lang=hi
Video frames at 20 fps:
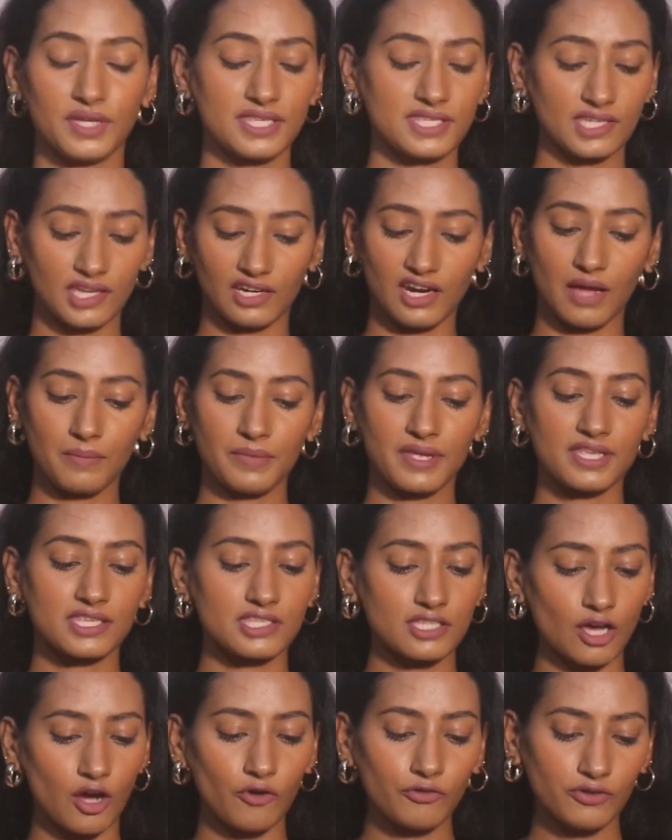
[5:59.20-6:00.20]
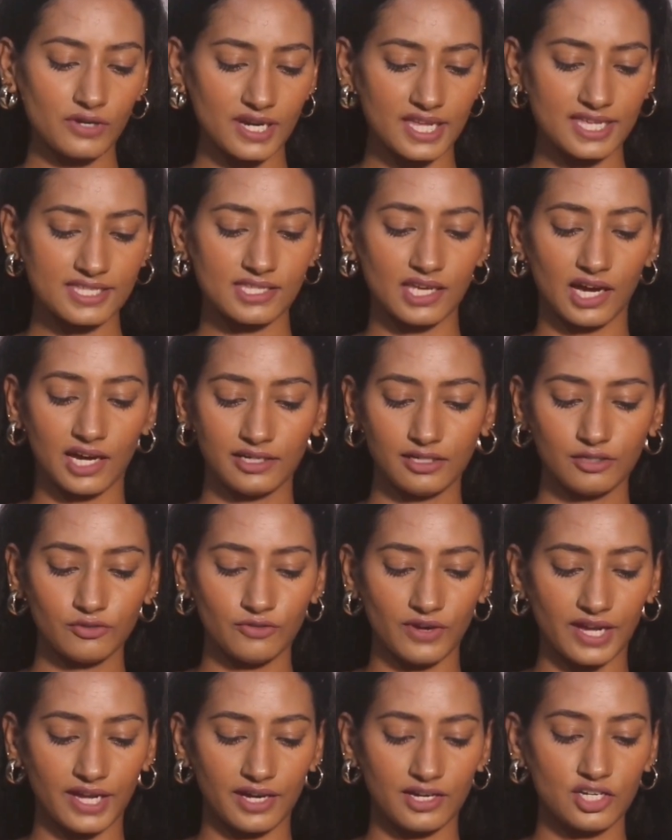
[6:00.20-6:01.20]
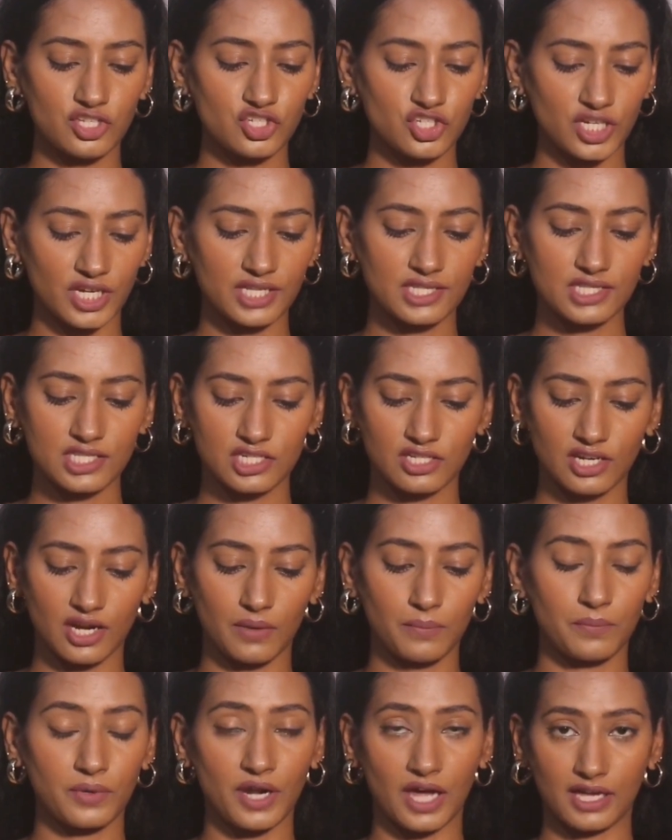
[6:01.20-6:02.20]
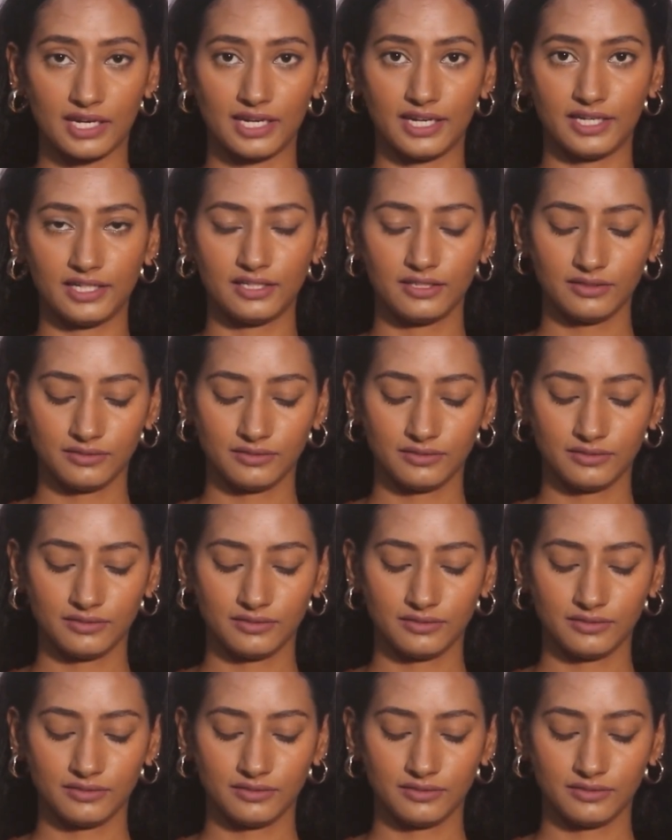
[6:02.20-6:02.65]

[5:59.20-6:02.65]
इसका नाम है सॉफ्ट लेस अंडर वायर चेन स्ट्रैप ब्रालेट